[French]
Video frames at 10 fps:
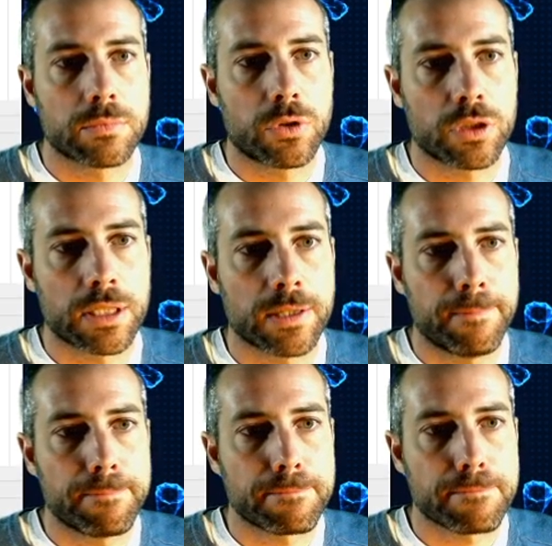Ok.
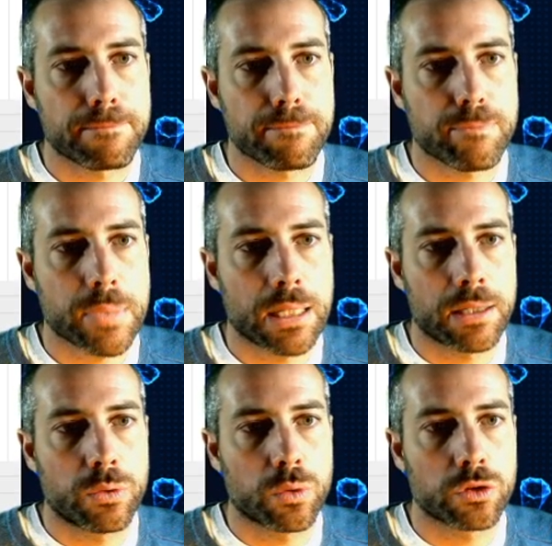Et
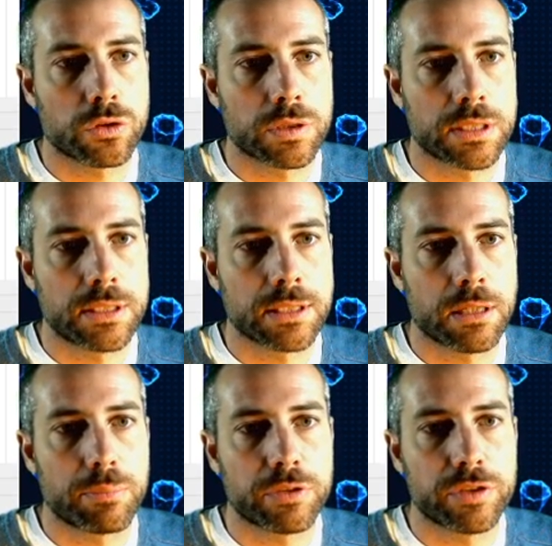donc ceci
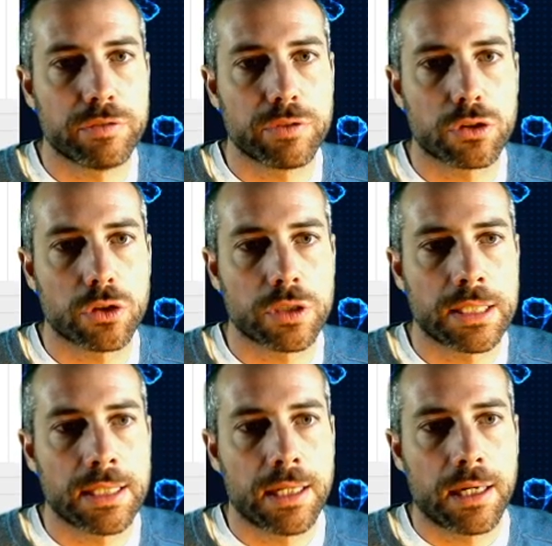simplifie votre code.
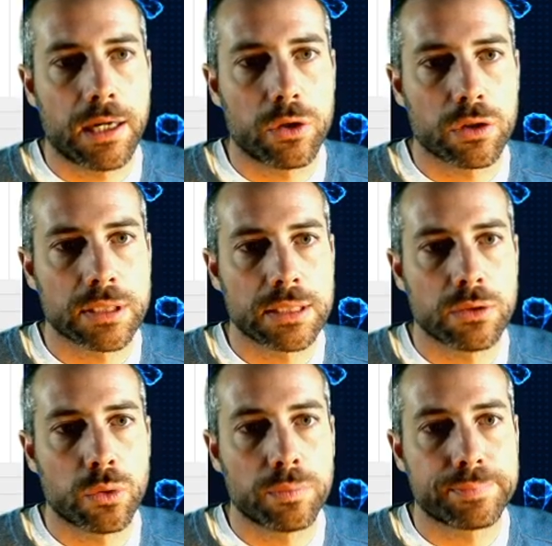Alors
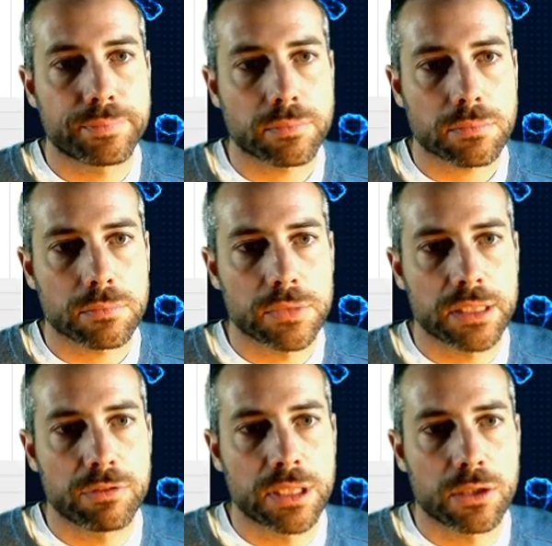sinon,
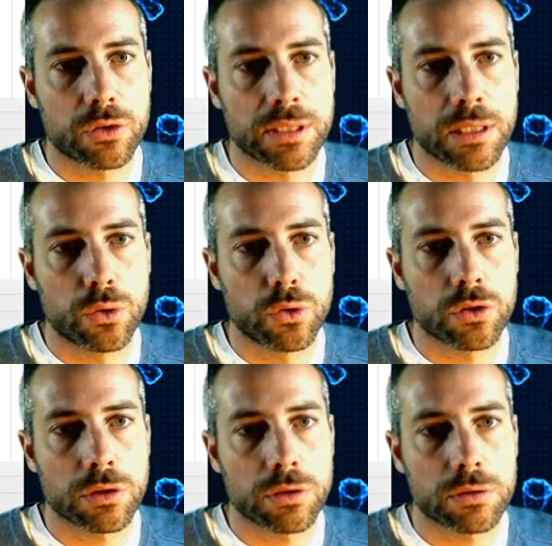ça veut dire que c'est l'autre.